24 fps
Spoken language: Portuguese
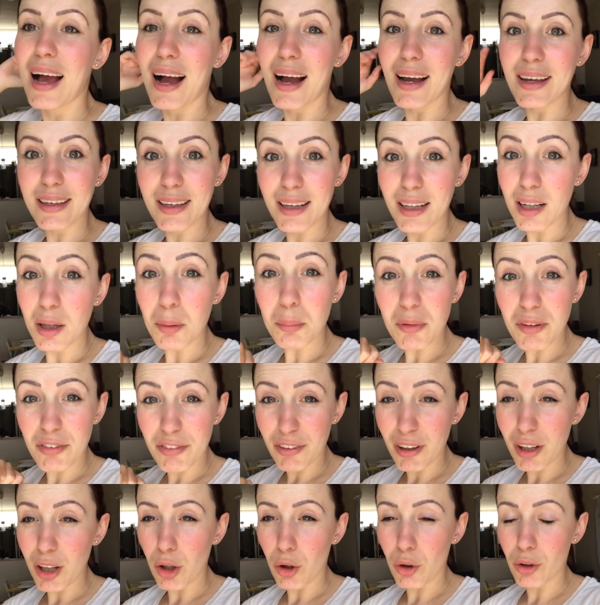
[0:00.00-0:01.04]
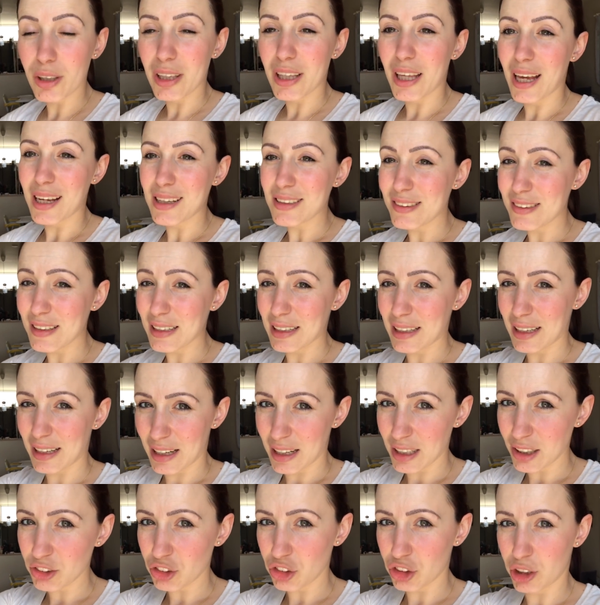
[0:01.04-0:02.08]
Aí ela me falou que essa
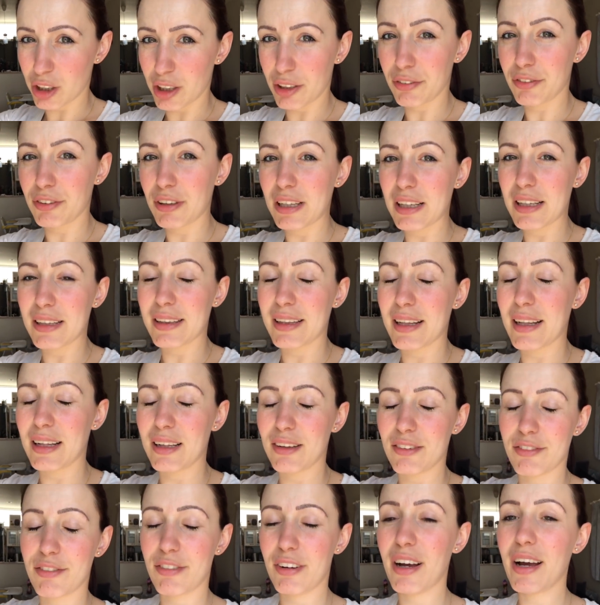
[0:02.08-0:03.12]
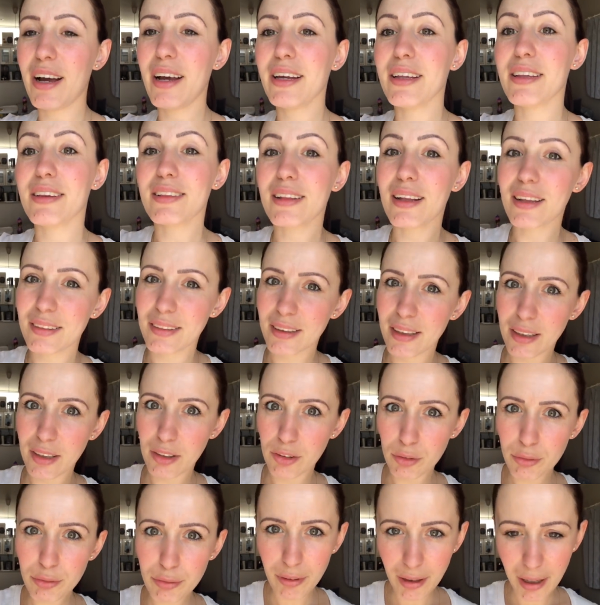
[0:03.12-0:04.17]
creche que a filha dela vai, tá
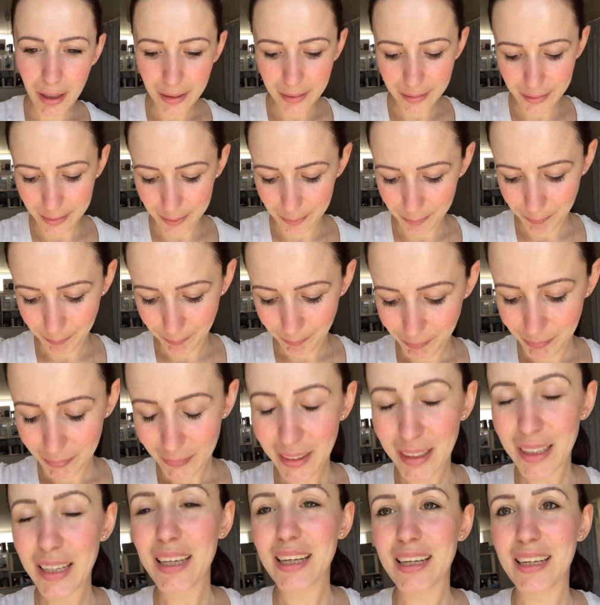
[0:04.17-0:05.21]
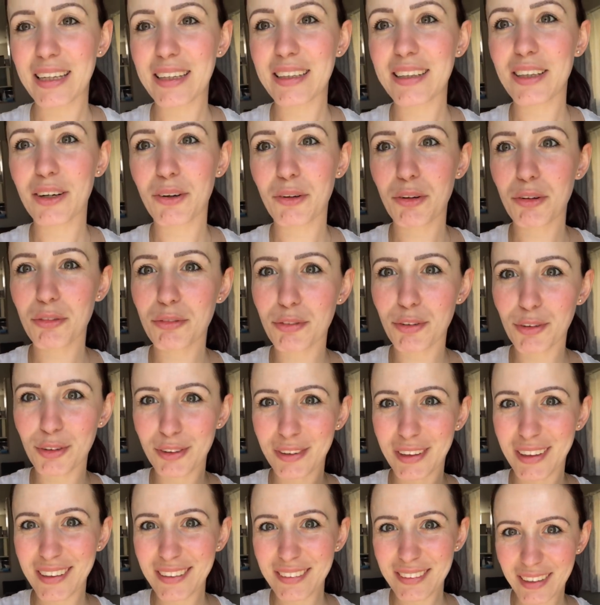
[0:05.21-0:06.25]
tendo vaga. Então eu vou
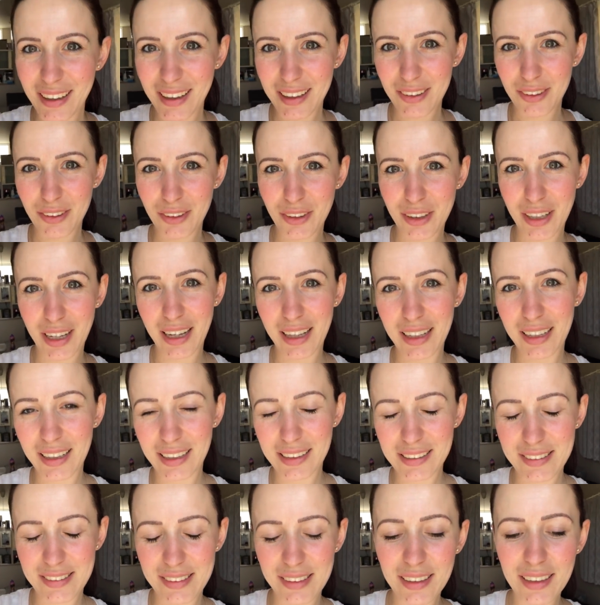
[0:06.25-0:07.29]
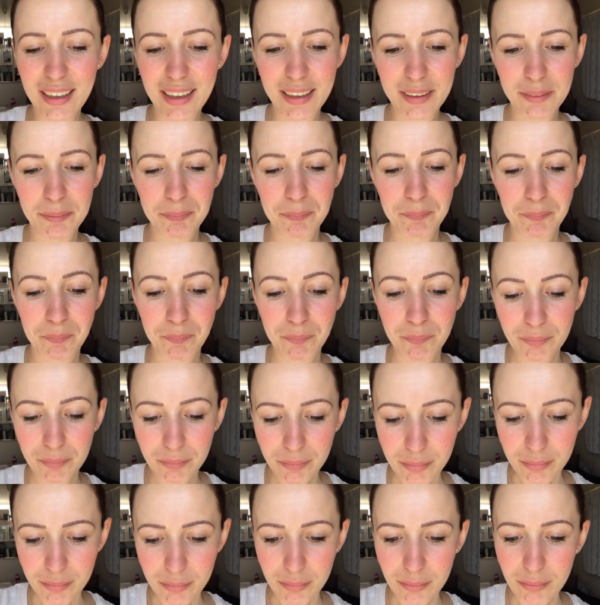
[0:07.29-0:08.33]
tentar colocar a Liza lá.
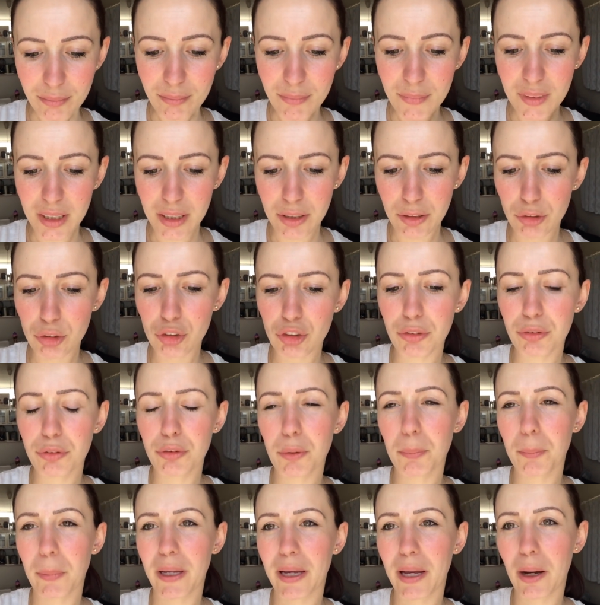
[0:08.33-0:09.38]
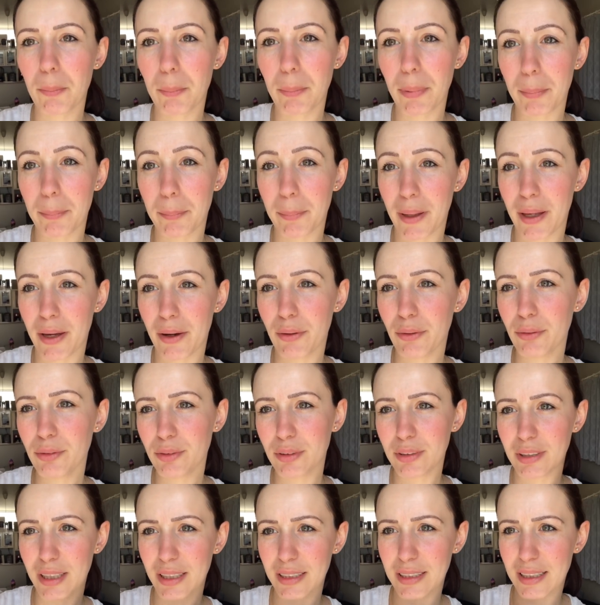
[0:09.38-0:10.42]
Eu já fui pegar o papel,
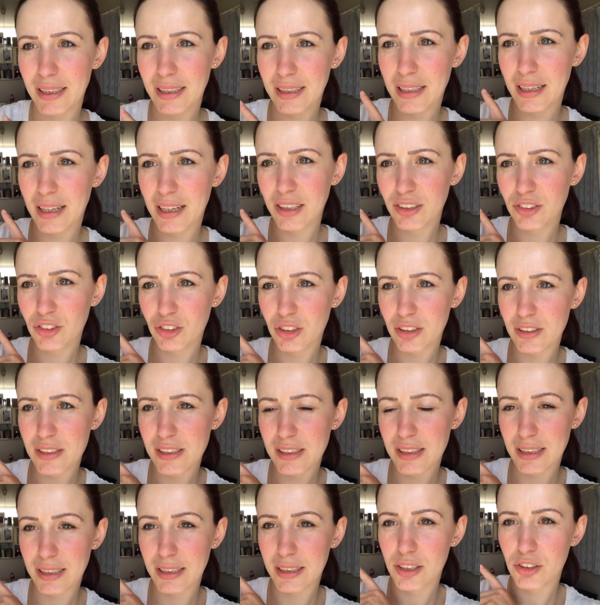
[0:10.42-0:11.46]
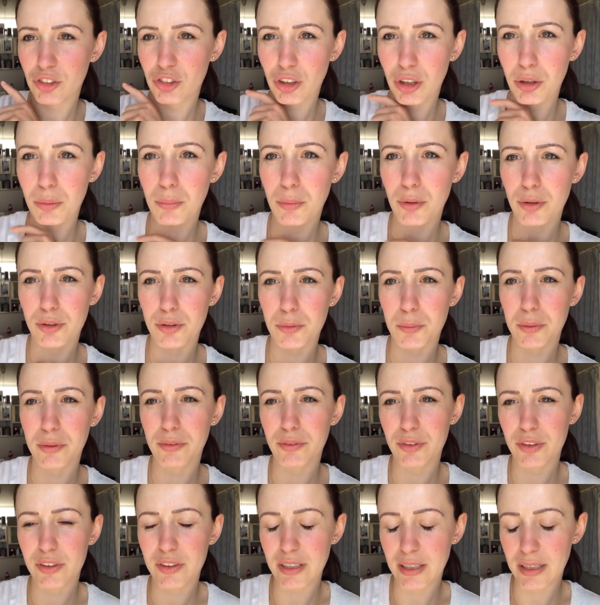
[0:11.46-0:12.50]
né, da creche, esse que tá aqui já eu mostro pra
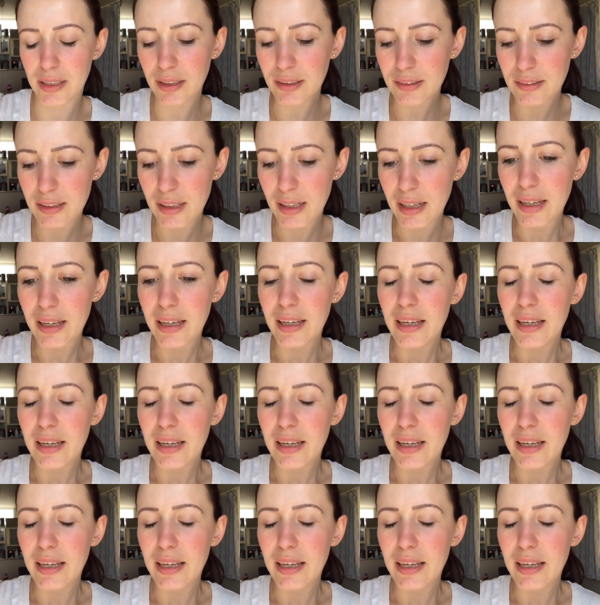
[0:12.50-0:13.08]
vocês.